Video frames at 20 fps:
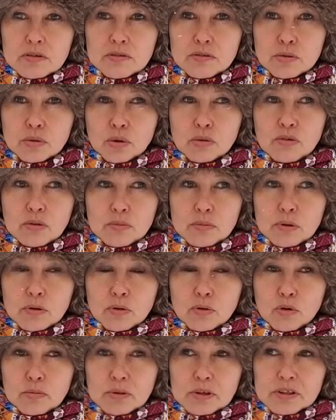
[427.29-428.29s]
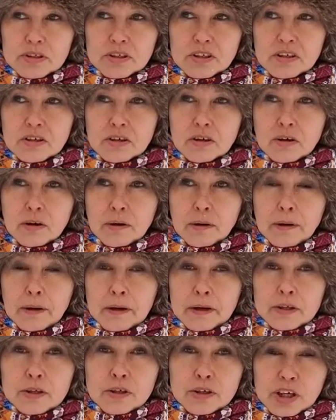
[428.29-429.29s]
в новом образе
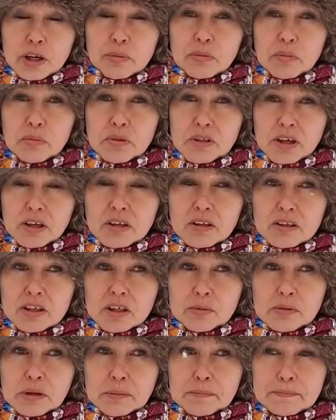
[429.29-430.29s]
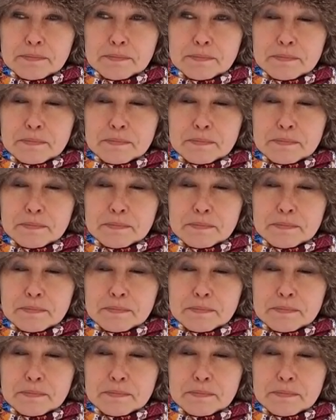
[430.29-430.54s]
и я поменяла имя.